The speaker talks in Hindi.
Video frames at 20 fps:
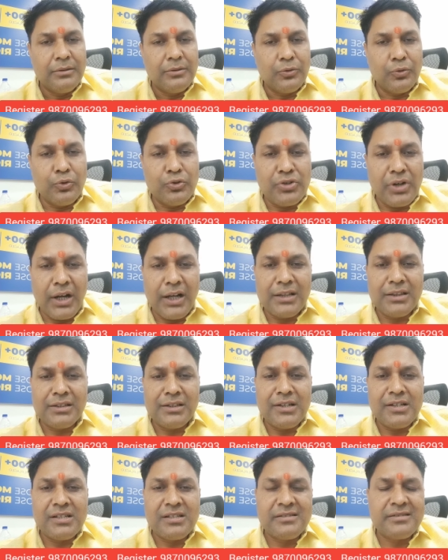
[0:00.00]
गुजरात
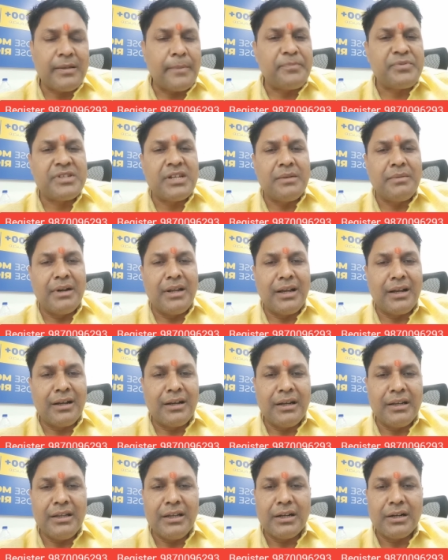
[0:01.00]
के सबसे बड़े
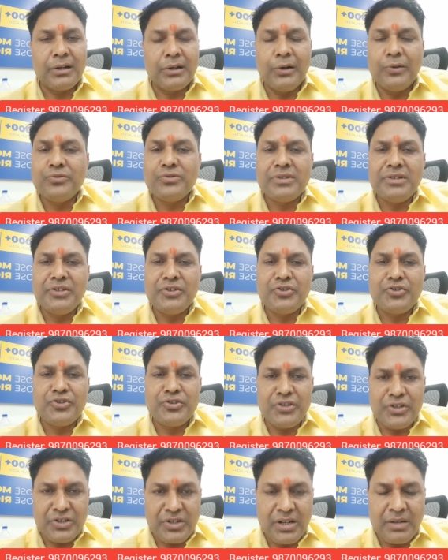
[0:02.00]
करियर काउंसलिंग
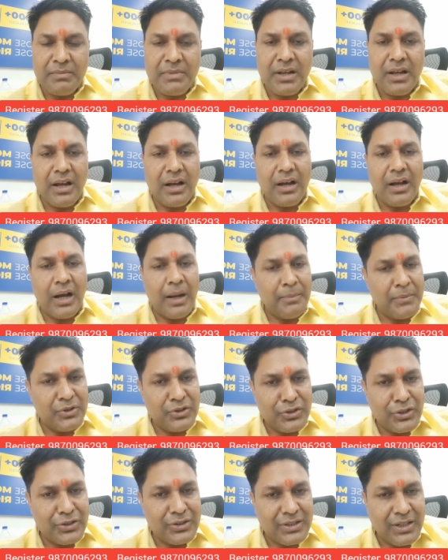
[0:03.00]
सेशन में
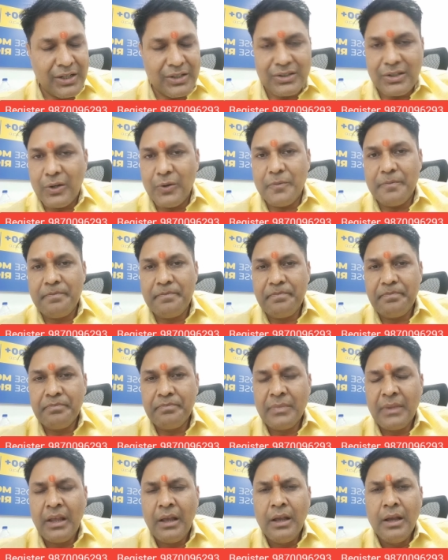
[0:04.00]
आमंत्रित करता
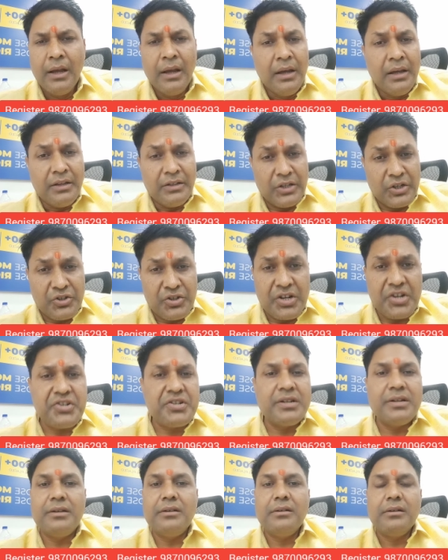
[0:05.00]
हूँ यह
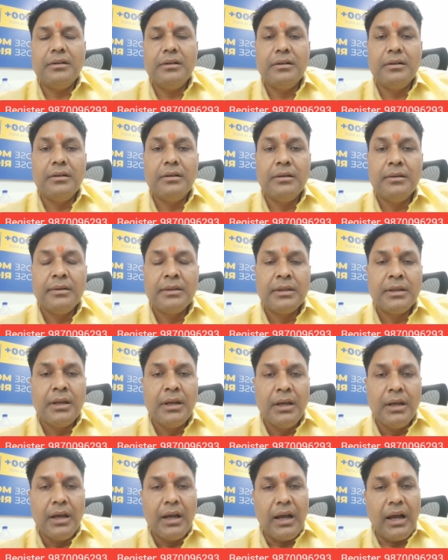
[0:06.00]
सेशन
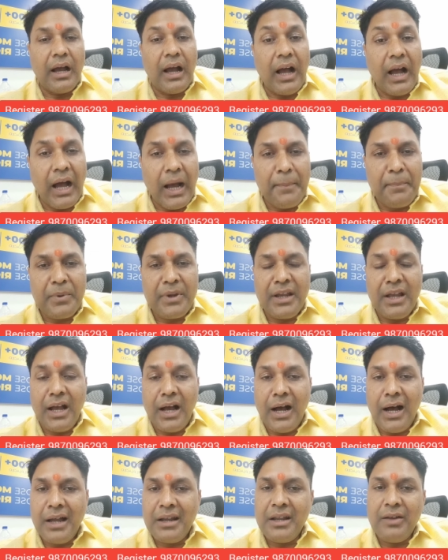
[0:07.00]
आपके
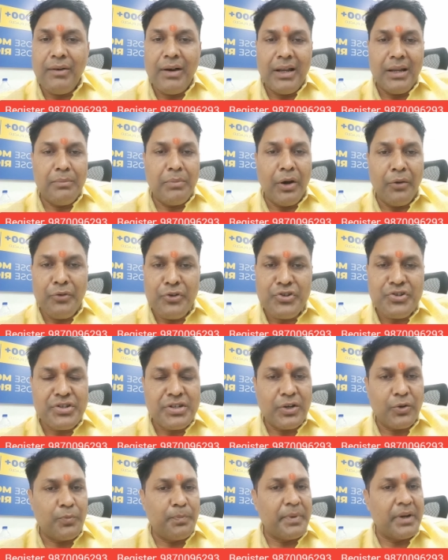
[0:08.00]
आने वाले
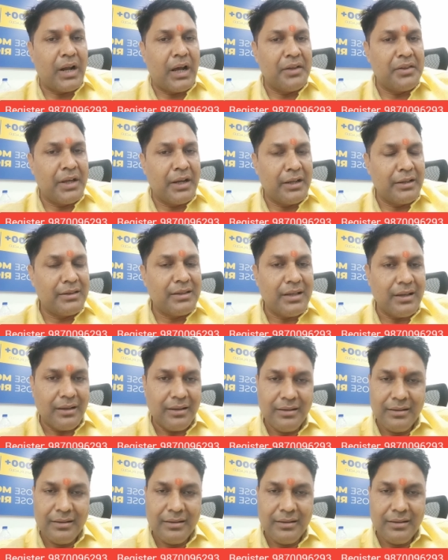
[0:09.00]
भविष्य पर आधारित है